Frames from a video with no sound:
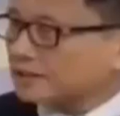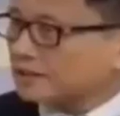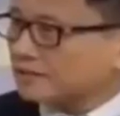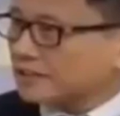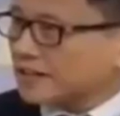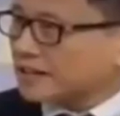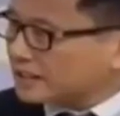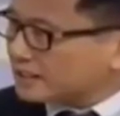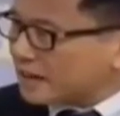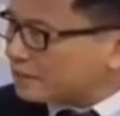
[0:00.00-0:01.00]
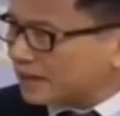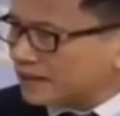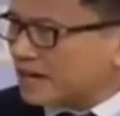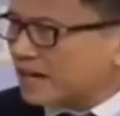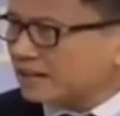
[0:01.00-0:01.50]
Eastern Visayas, sinasabi
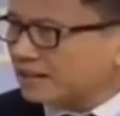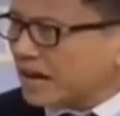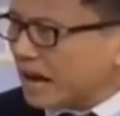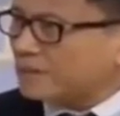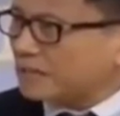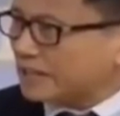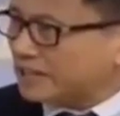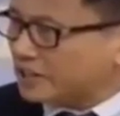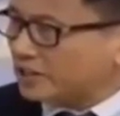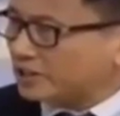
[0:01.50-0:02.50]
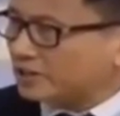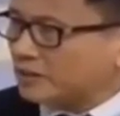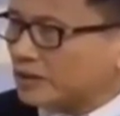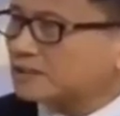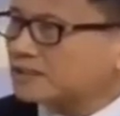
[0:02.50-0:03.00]
rin niya, inaamin naman niya yun,
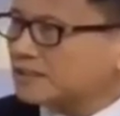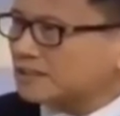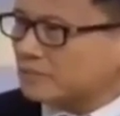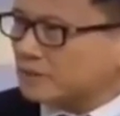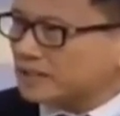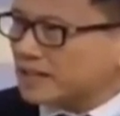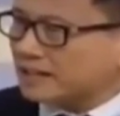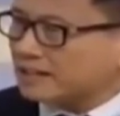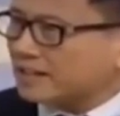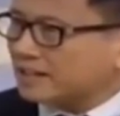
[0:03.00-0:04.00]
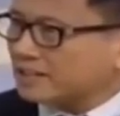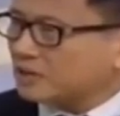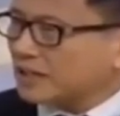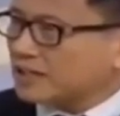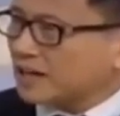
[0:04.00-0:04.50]
ano? pero ang sinasabi niya
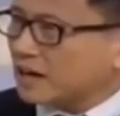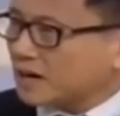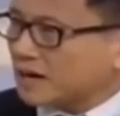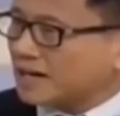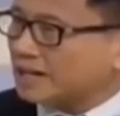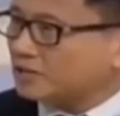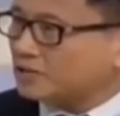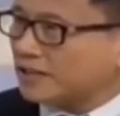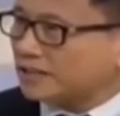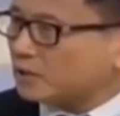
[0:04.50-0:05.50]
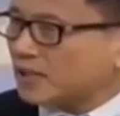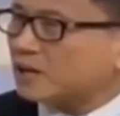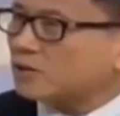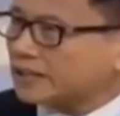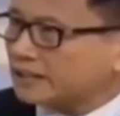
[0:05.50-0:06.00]
na yung kanyang ama ay inosente,
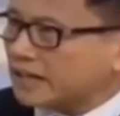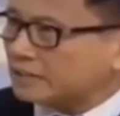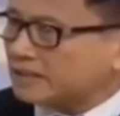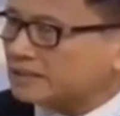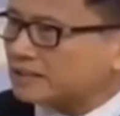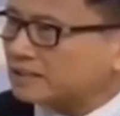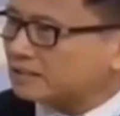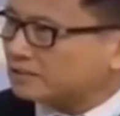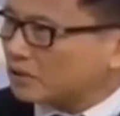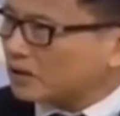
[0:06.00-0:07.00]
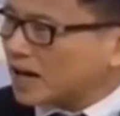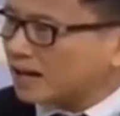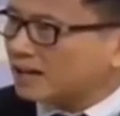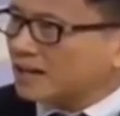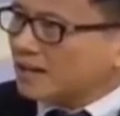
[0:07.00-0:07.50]
wala raw kinalaman sa
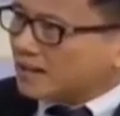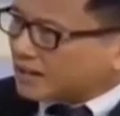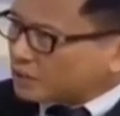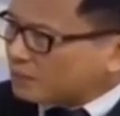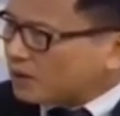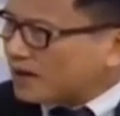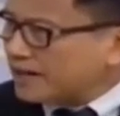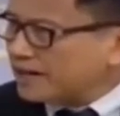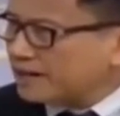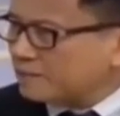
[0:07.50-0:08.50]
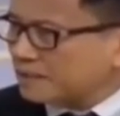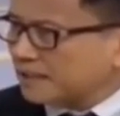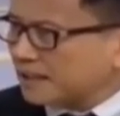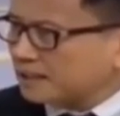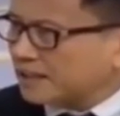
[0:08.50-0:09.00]
droga. Kayo po ay ah,
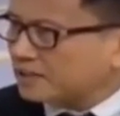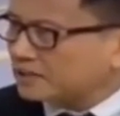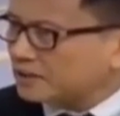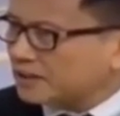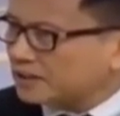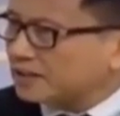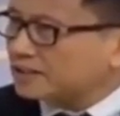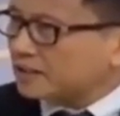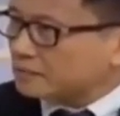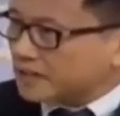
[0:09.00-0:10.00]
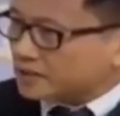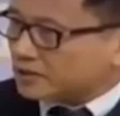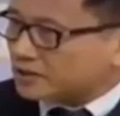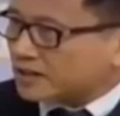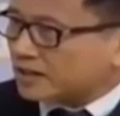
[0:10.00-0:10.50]
matagal kayong uh,
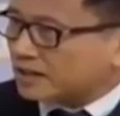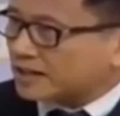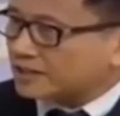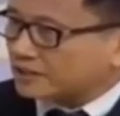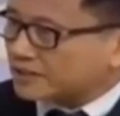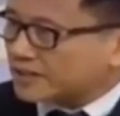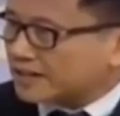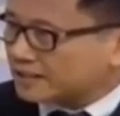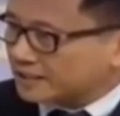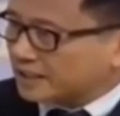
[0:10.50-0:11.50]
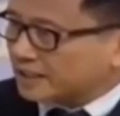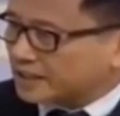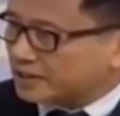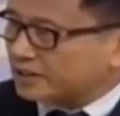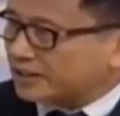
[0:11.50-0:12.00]
nagserbisyo sa Eastern Visayas, hindi
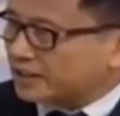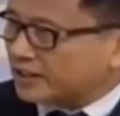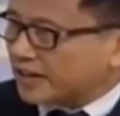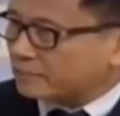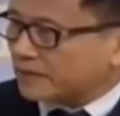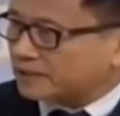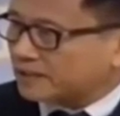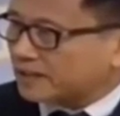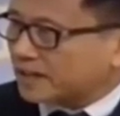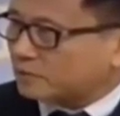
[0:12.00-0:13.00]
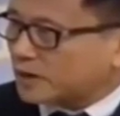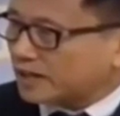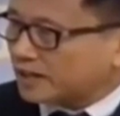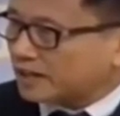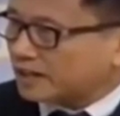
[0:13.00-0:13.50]
lang kayo naging hepe sa
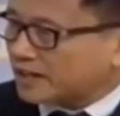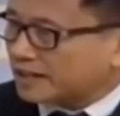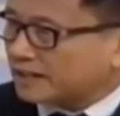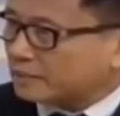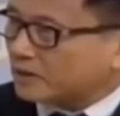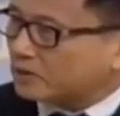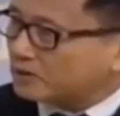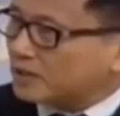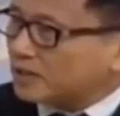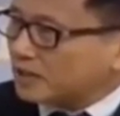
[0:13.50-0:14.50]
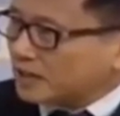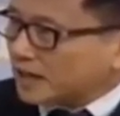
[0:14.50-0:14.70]
Albuera Leyte, pero